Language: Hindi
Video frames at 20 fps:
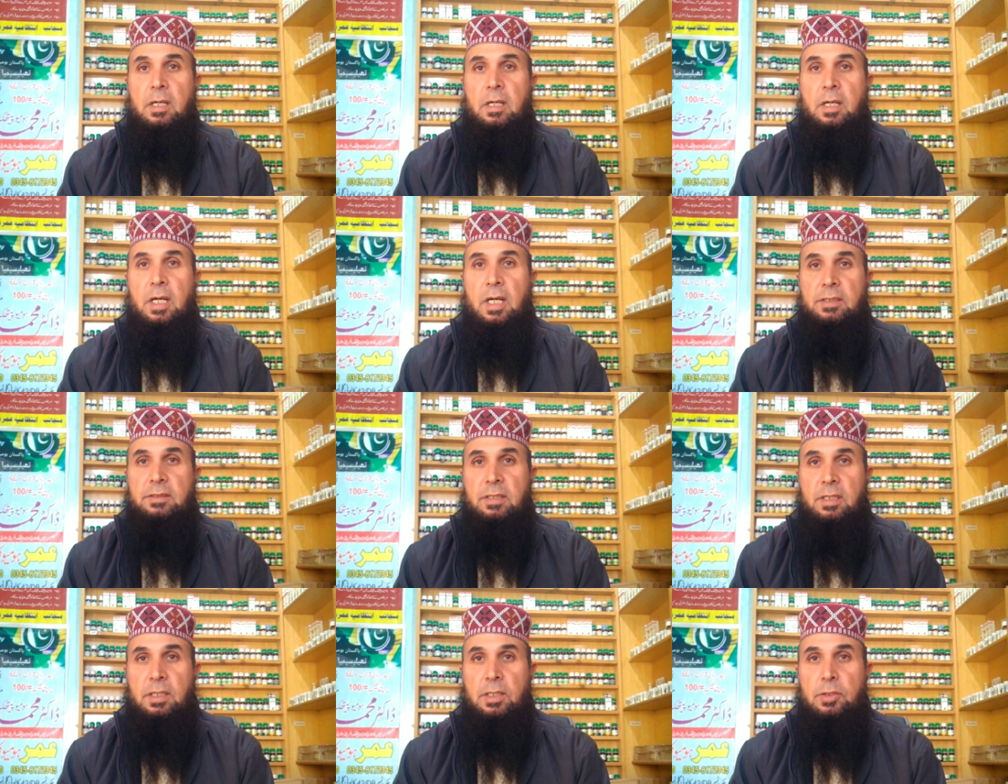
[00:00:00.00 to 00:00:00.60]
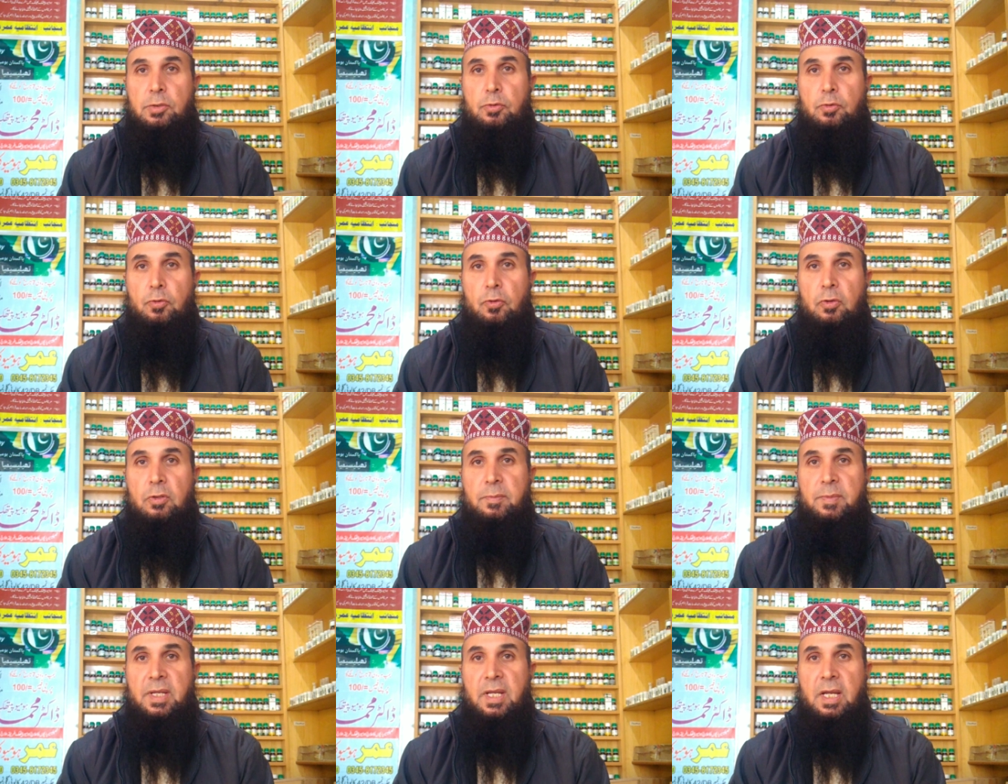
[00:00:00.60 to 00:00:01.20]
खांसी की
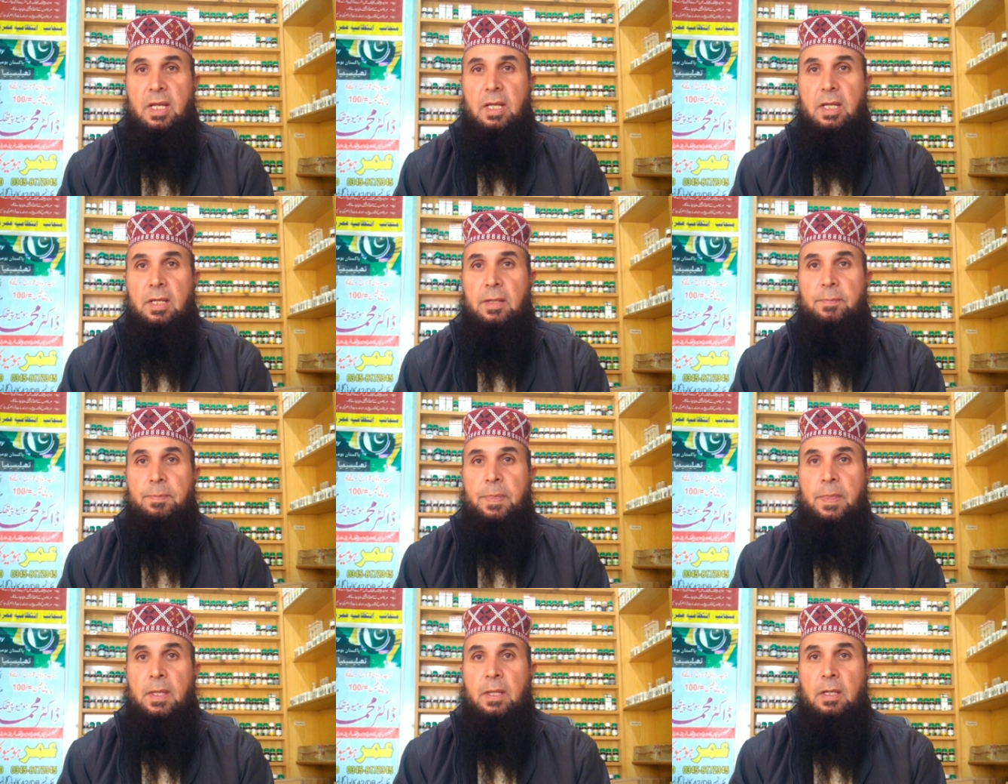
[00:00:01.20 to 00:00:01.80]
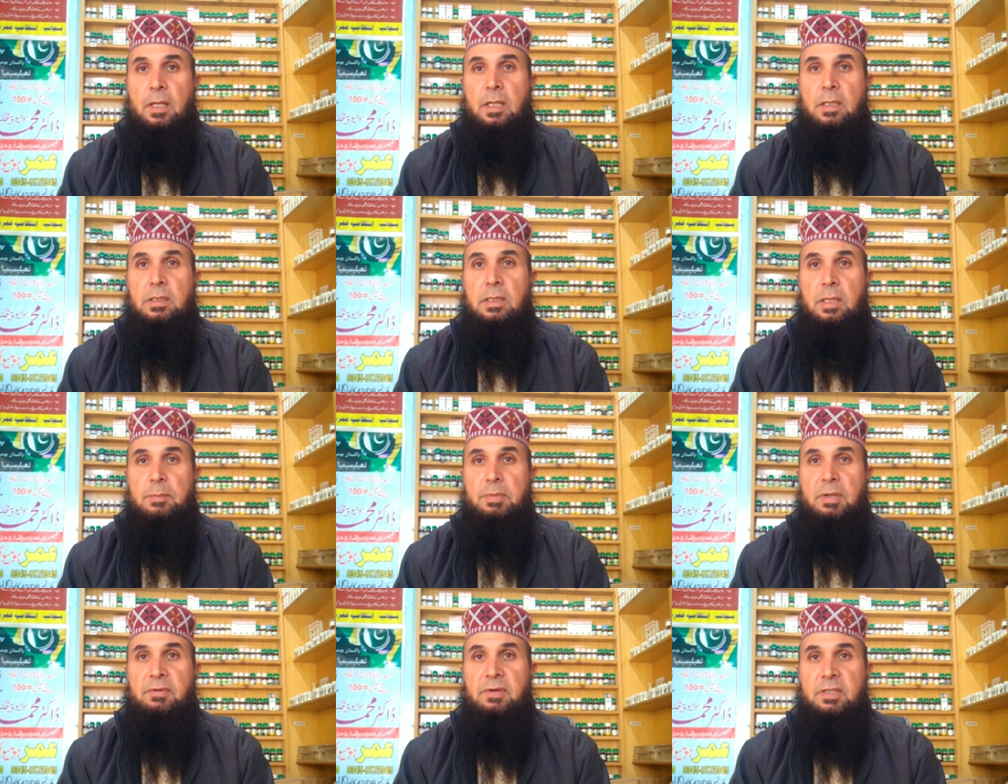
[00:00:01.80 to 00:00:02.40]
सूरत में आए
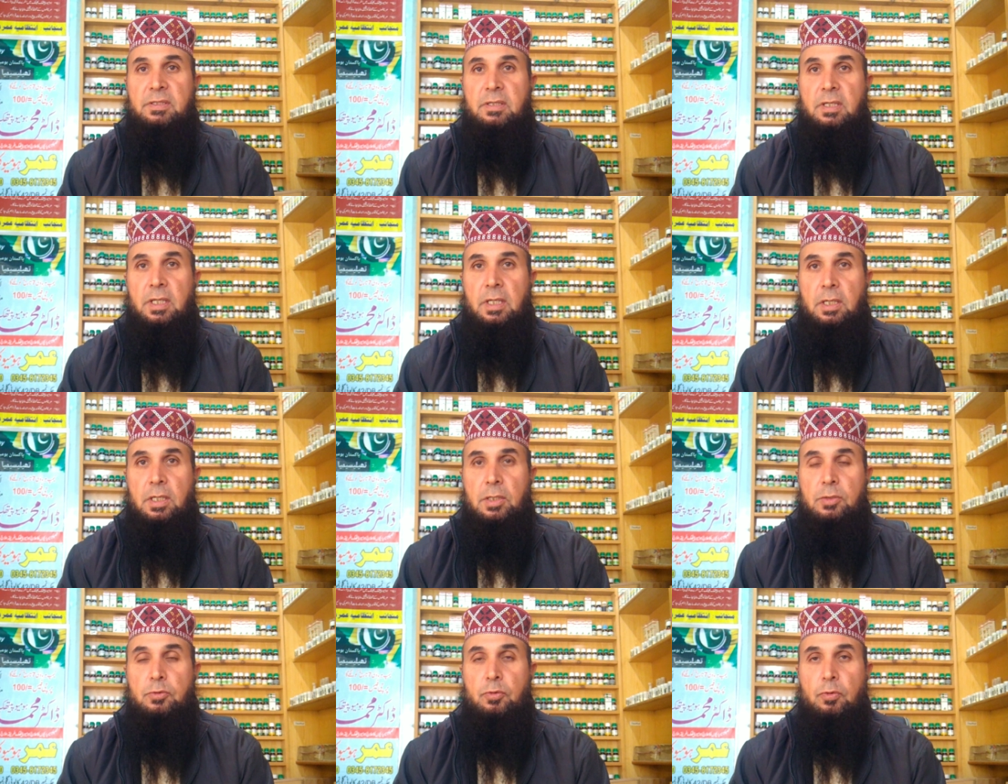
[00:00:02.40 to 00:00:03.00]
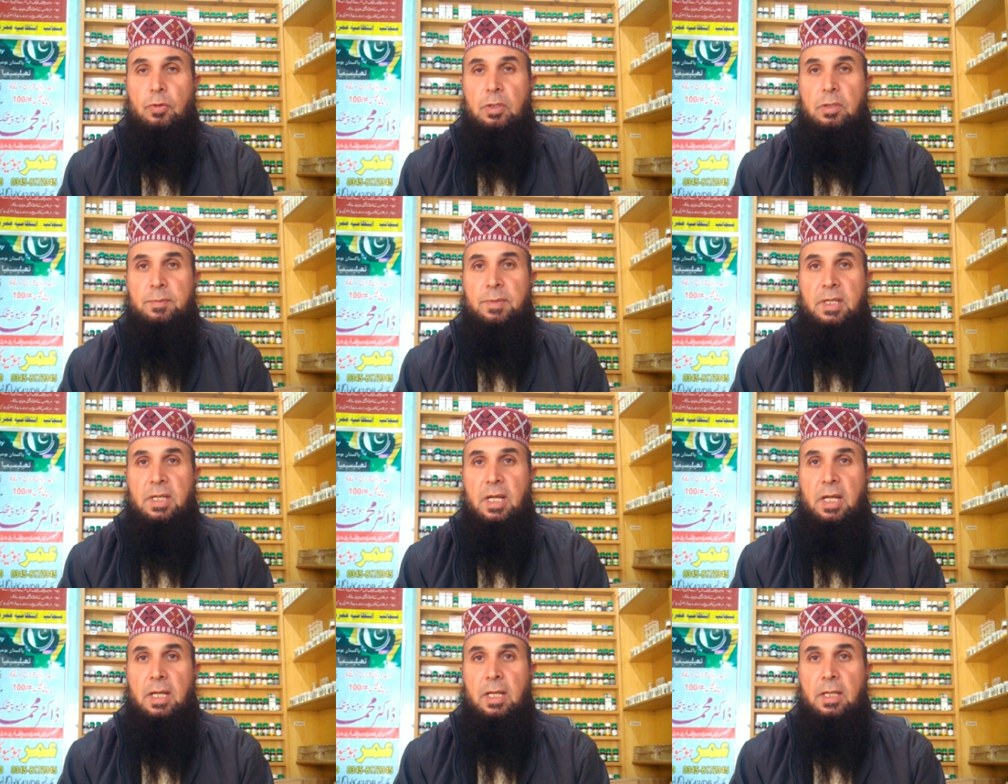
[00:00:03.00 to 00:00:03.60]
या बवासीर की सूरत
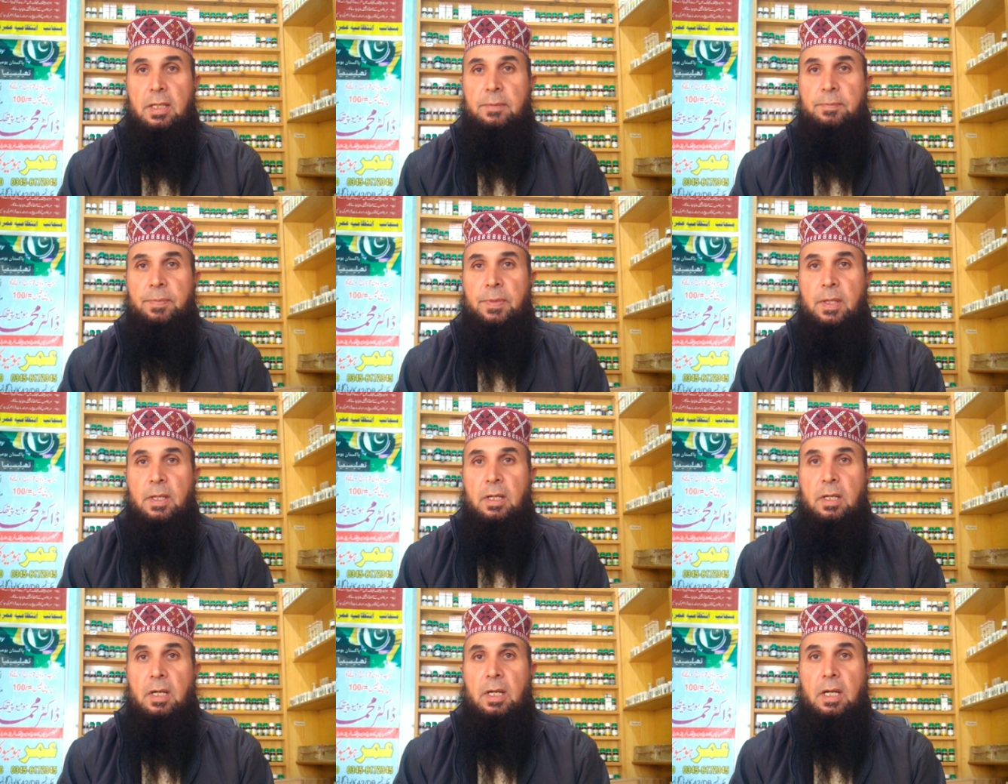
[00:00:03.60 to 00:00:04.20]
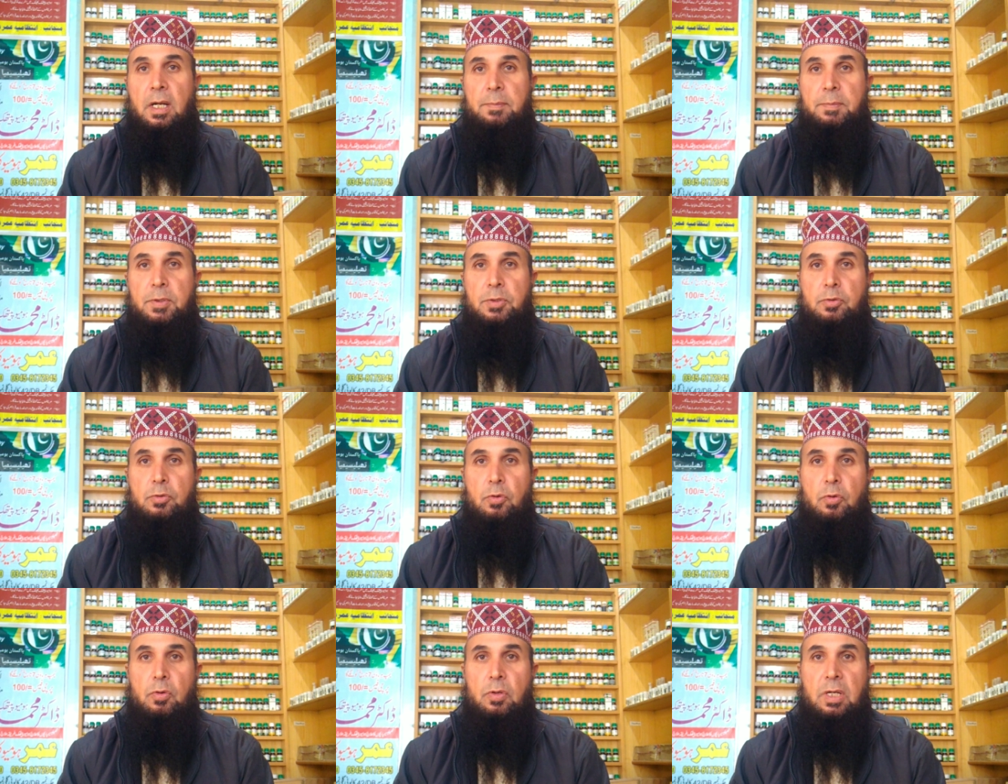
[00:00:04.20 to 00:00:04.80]
में आए आप
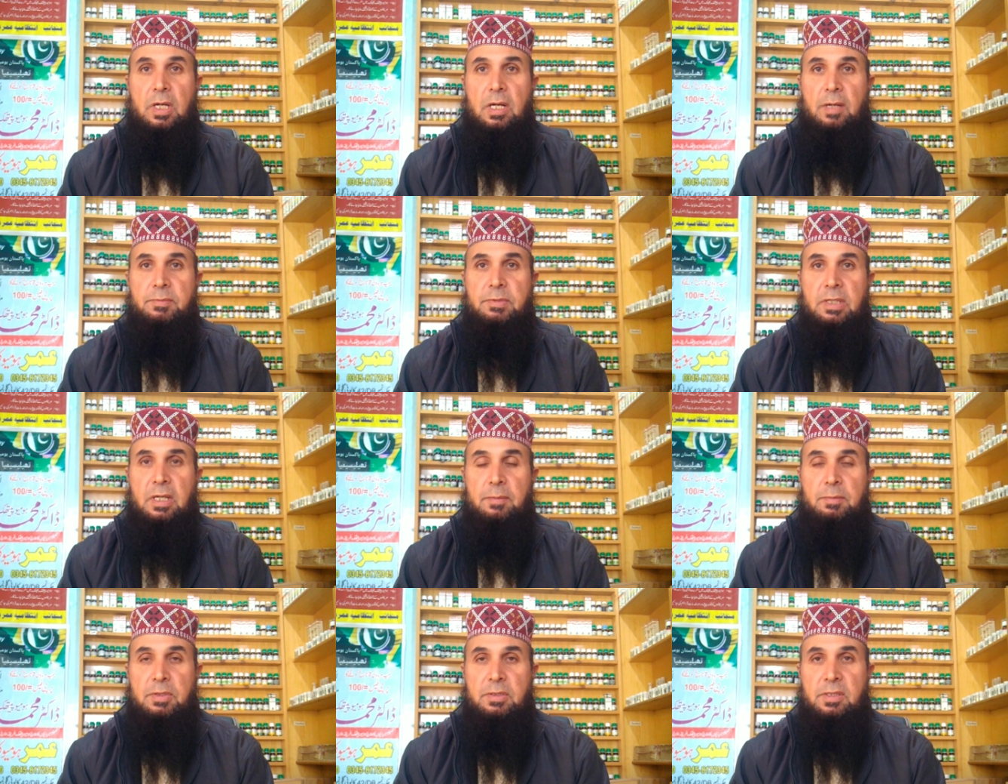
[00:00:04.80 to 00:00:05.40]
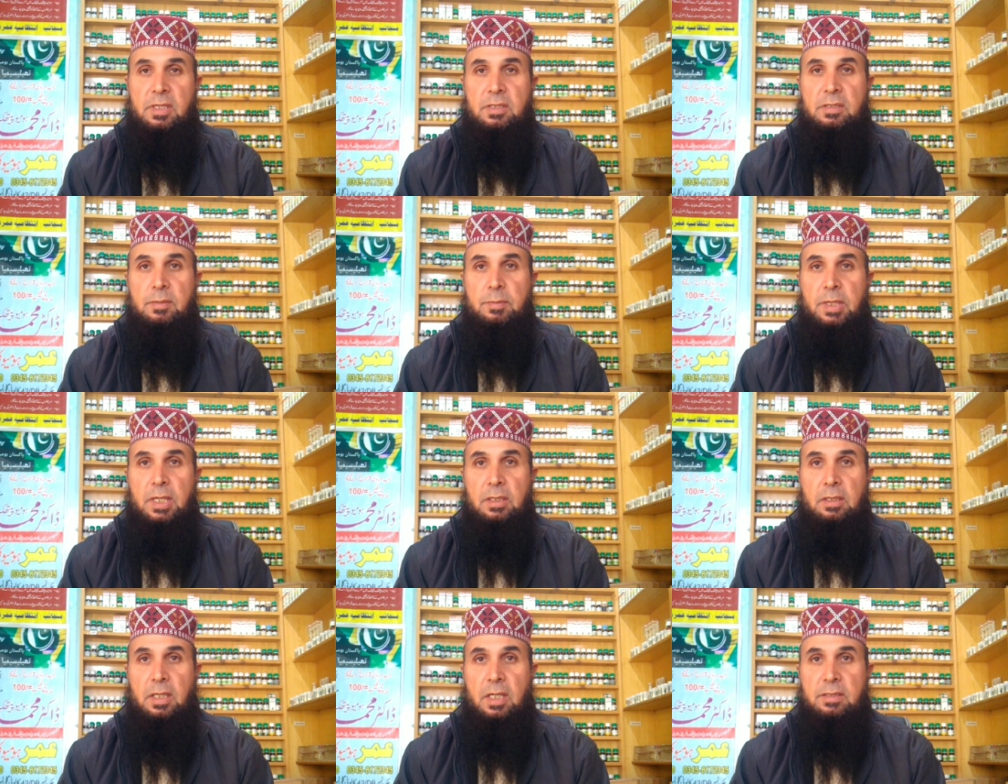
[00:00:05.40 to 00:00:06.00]
इसको कामयाबी से
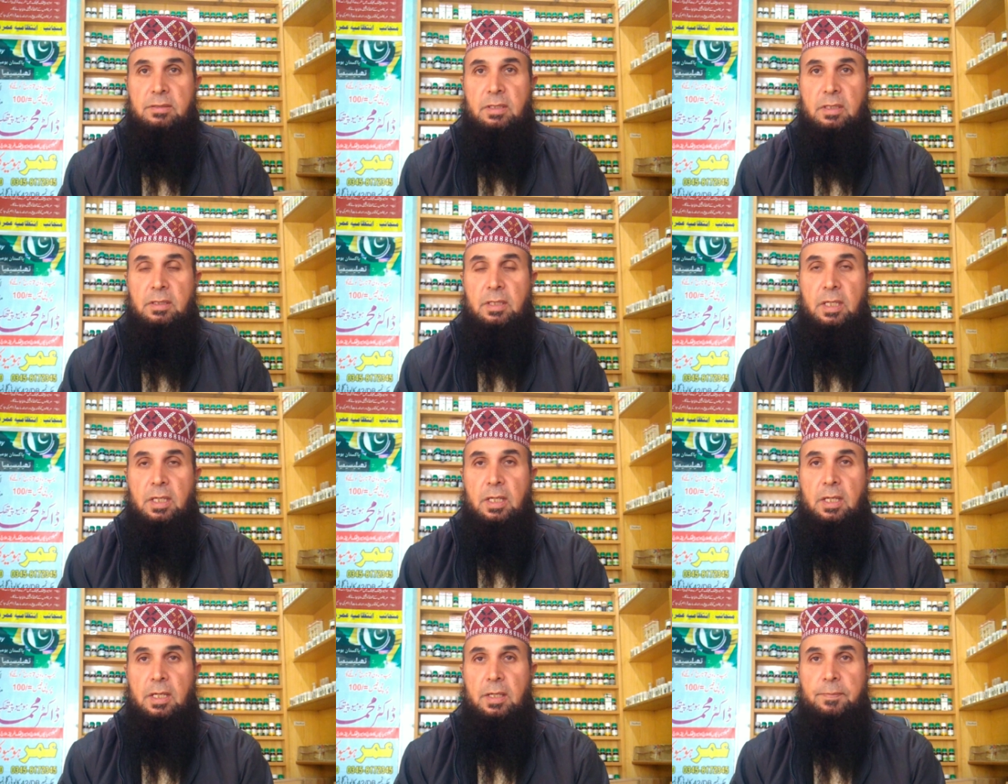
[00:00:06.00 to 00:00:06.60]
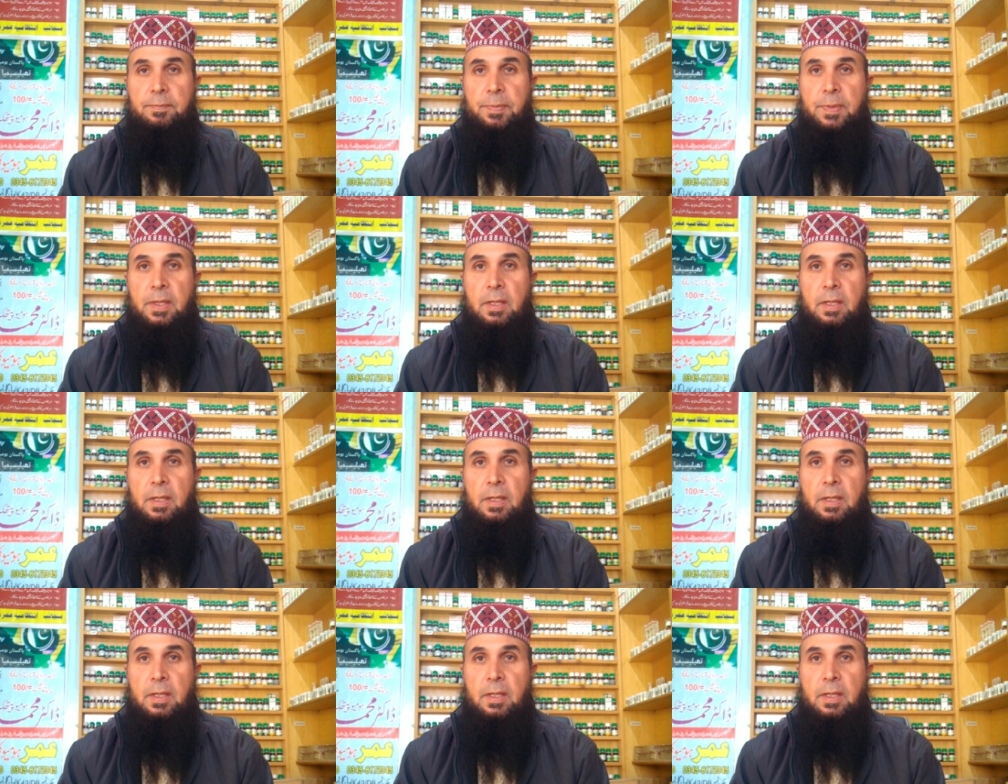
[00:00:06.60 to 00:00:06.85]
इस्तेमाल कर सकते हैं